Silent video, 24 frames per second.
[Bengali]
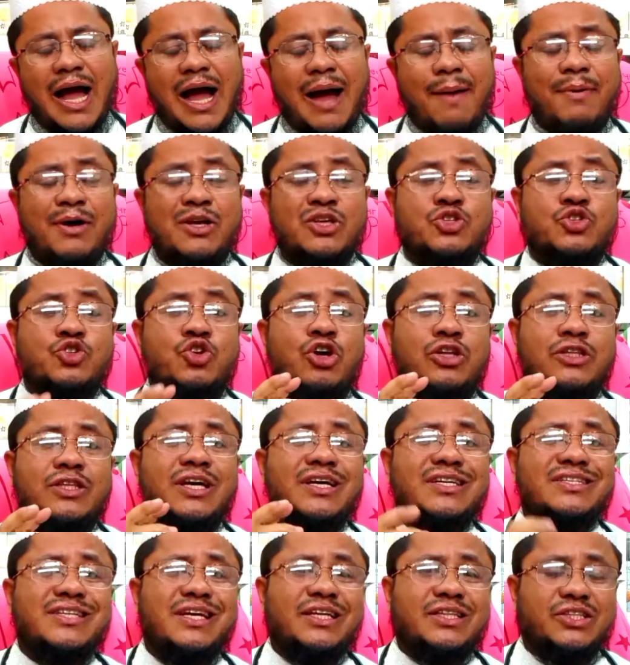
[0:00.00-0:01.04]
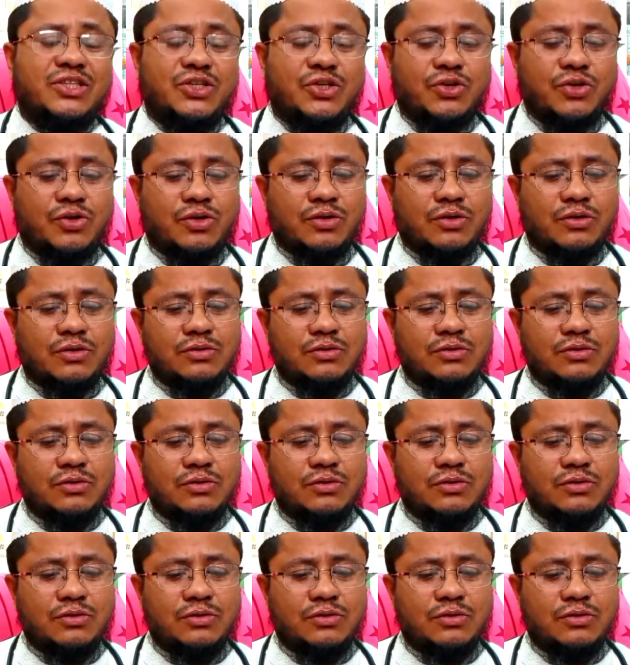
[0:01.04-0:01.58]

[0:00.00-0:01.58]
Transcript: আবার শতাক জাতীয়